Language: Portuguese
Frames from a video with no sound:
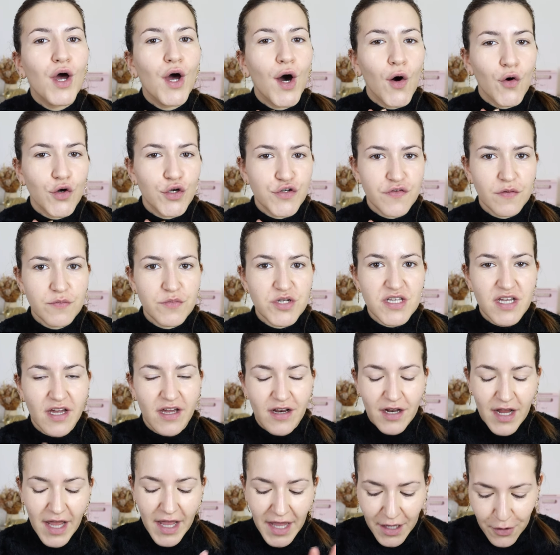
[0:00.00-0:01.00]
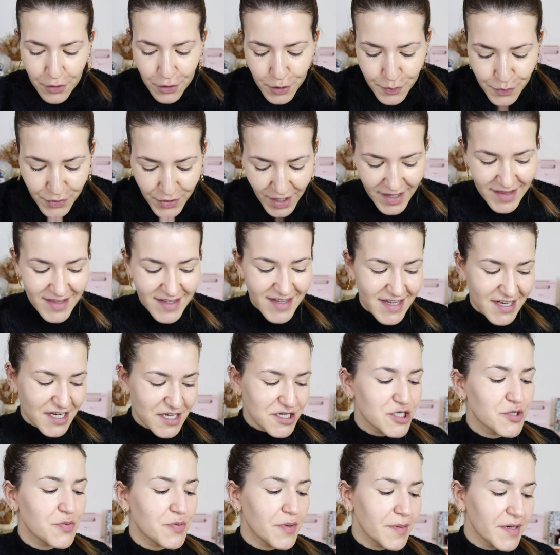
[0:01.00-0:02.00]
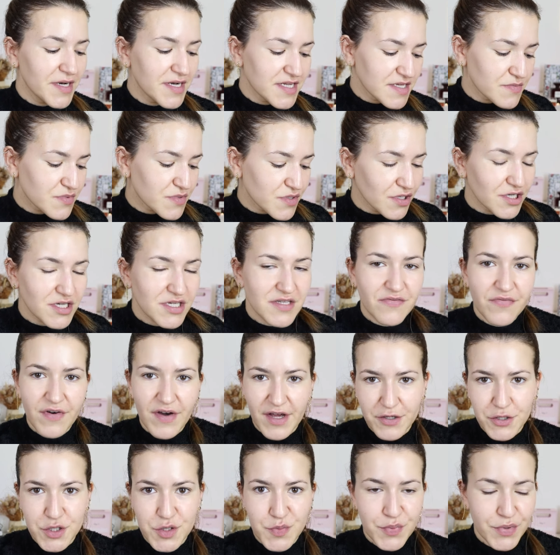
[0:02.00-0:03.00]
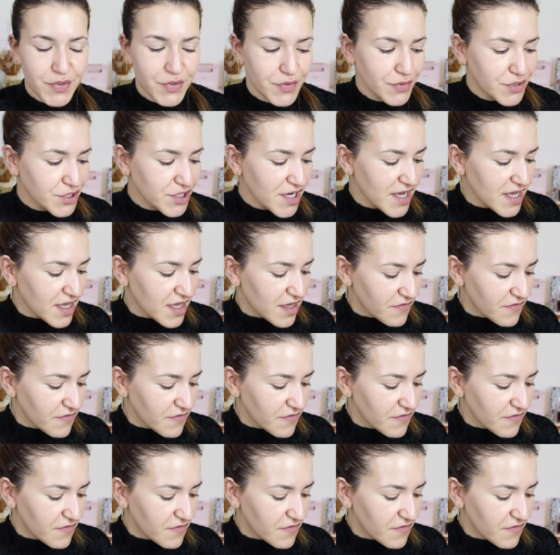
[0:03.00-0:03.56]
hoje vamos ter incorporado aqui nestas primeiras impressões de vários produtos.